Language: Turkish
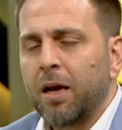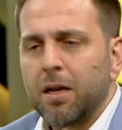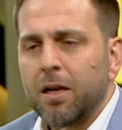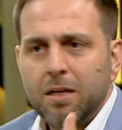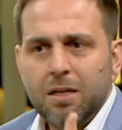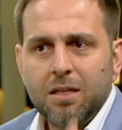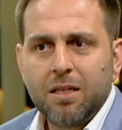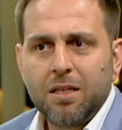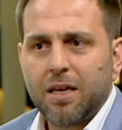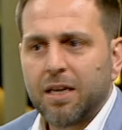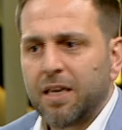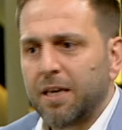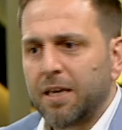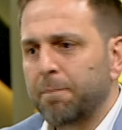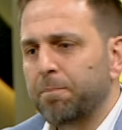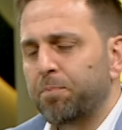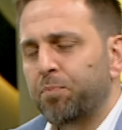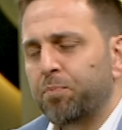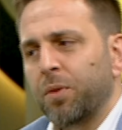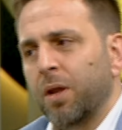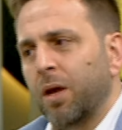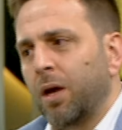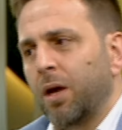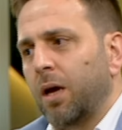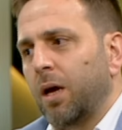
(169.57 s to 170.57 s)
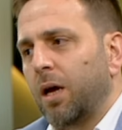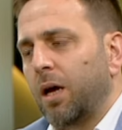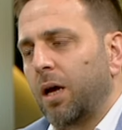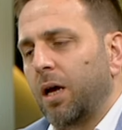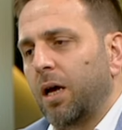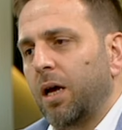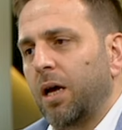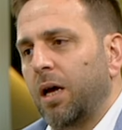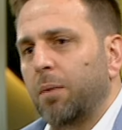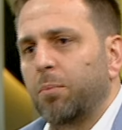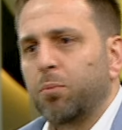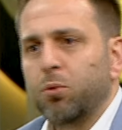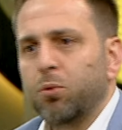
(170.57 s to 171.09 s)
Nitekim
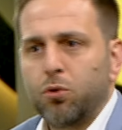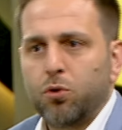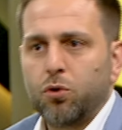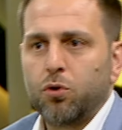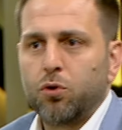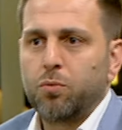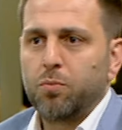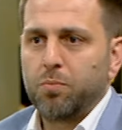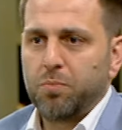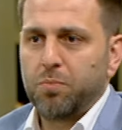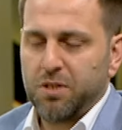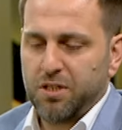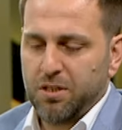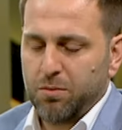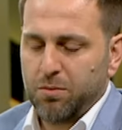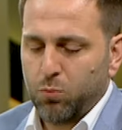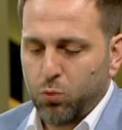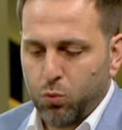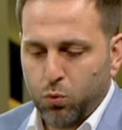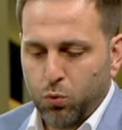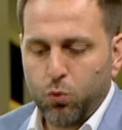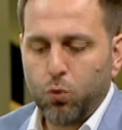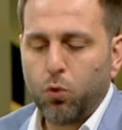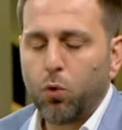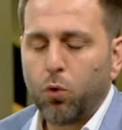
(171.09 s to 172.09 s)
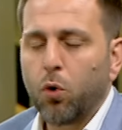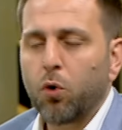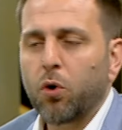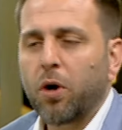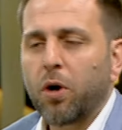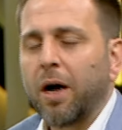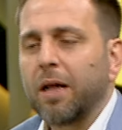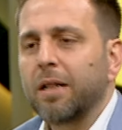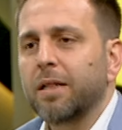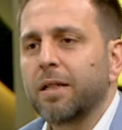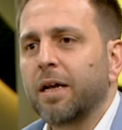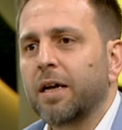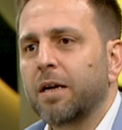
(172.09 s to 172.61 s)
e, bugün bizim duyu
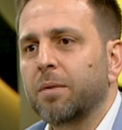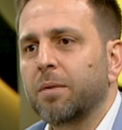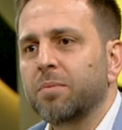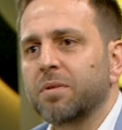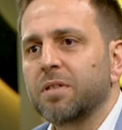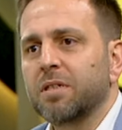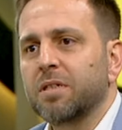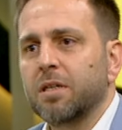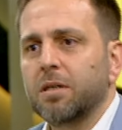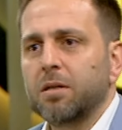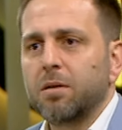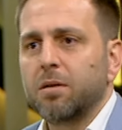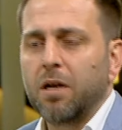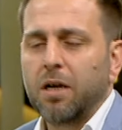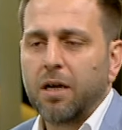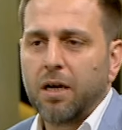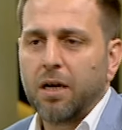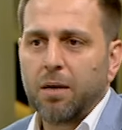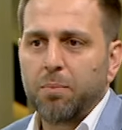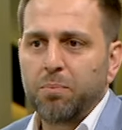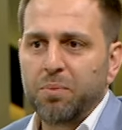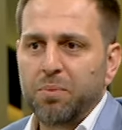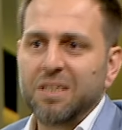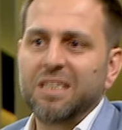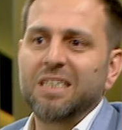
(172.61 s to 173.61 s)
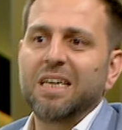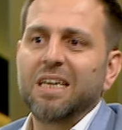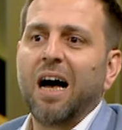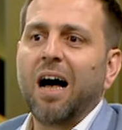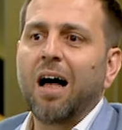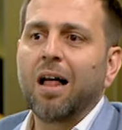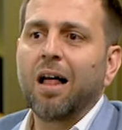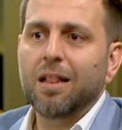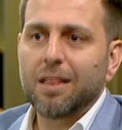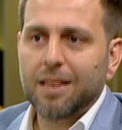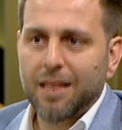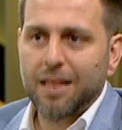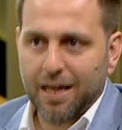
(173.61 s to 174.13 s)
organlarımızın e, bizi
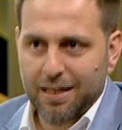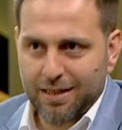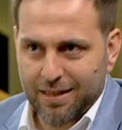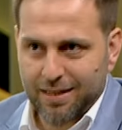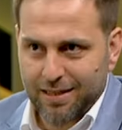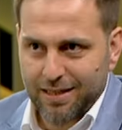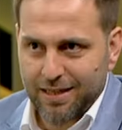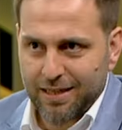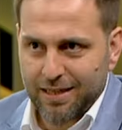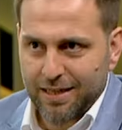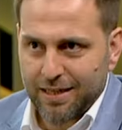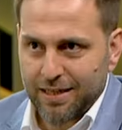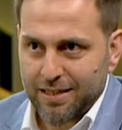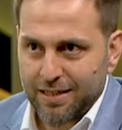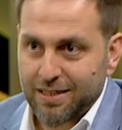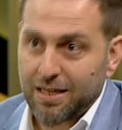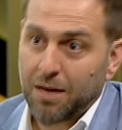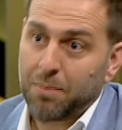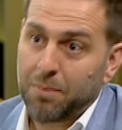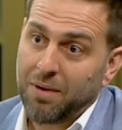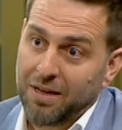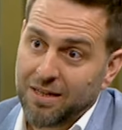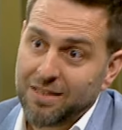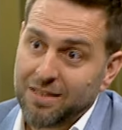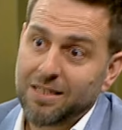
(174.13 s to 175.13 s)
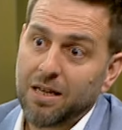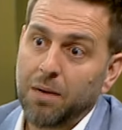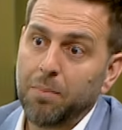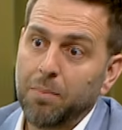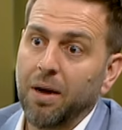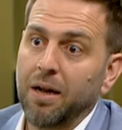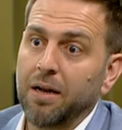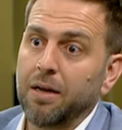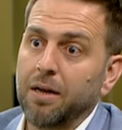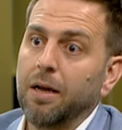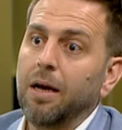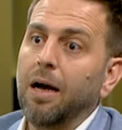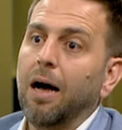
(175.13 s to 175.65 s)
aldattığını, zaman
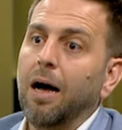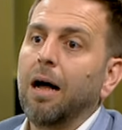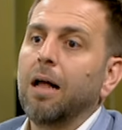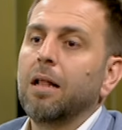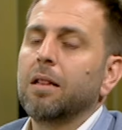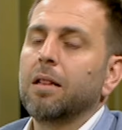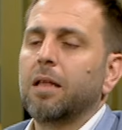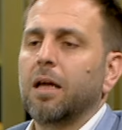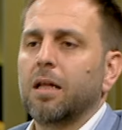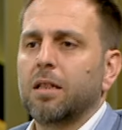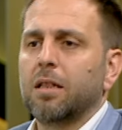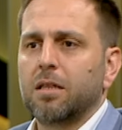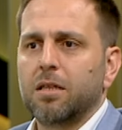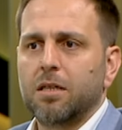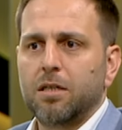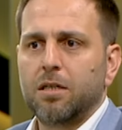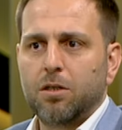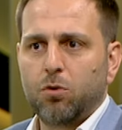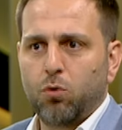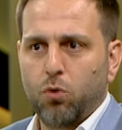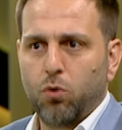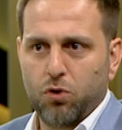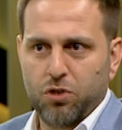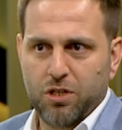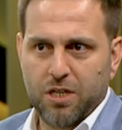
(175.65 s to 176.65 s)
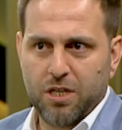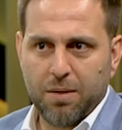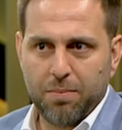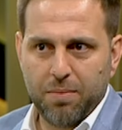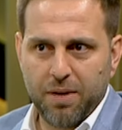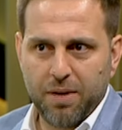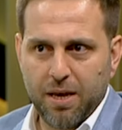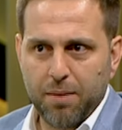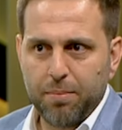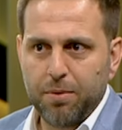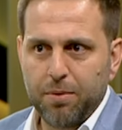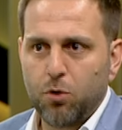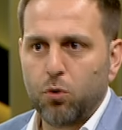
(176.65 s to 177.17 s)
zaman aldattığını
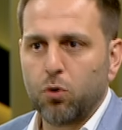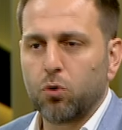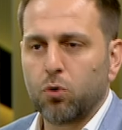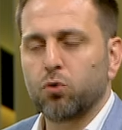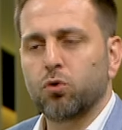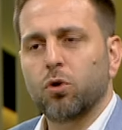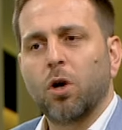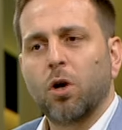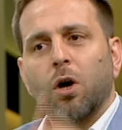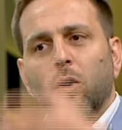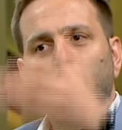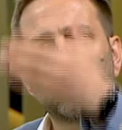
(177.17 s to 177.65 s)
gözlemleyebiliyoruz.